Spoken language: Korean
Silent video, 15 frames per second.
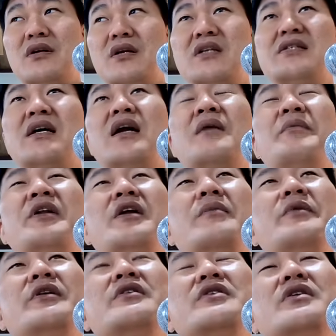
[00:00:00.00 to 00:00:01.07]
이 사람의
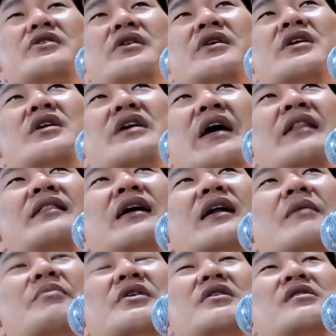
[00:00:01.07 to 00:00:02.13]
내면은 여전히
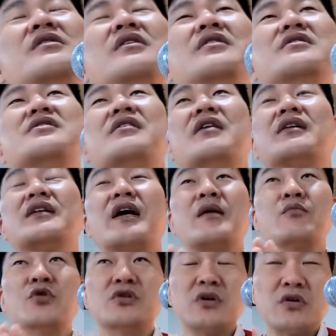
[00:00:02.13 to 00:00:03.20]
옛날에 빌던 선앙당이
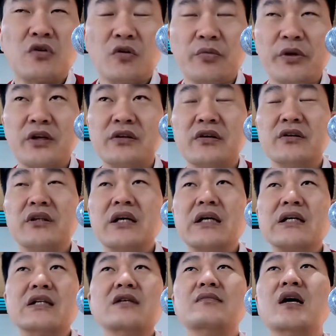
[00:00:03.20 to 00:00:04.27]
물 떠놓고 빌던
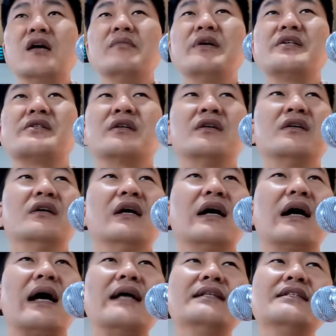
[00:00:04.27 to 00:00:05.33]
그
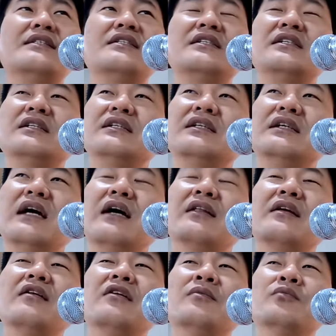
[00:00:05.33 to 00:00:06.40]
마음에서 한 치,
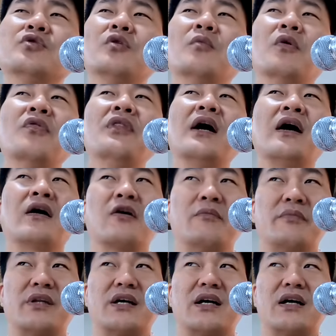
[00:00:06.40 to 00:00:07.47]
한 걸음도 못 나간
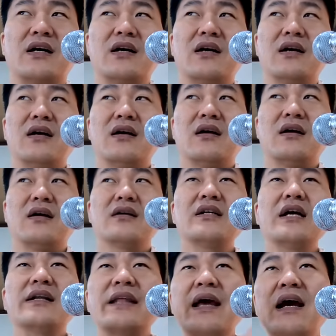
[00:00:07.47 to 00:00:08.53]
겁니다.
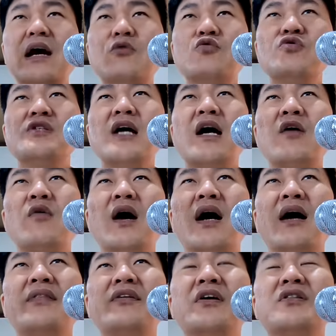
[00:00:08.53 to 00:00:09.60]
그냥 내가
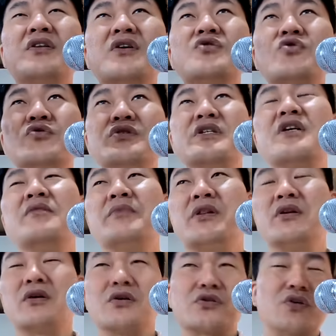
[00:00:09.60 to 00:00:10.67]
우상화한 어떤 존재를
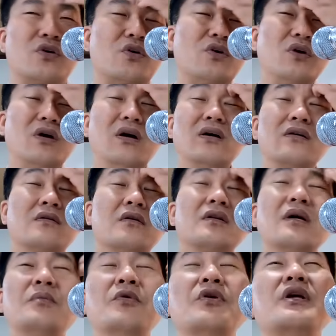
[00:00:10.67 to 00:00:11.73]
믿는 거죠.
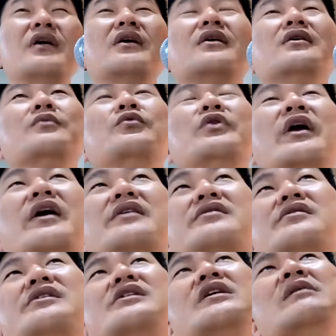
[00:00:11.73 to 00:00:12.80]
그러다 보니
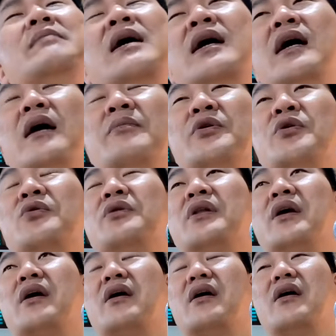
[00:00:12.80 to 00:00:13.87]
그분에게서 실망감이 올
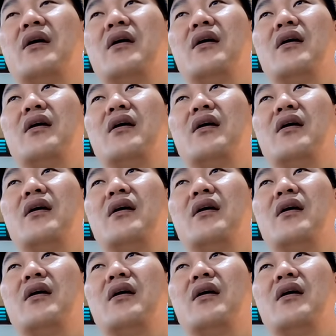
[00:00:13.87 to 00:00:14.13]
때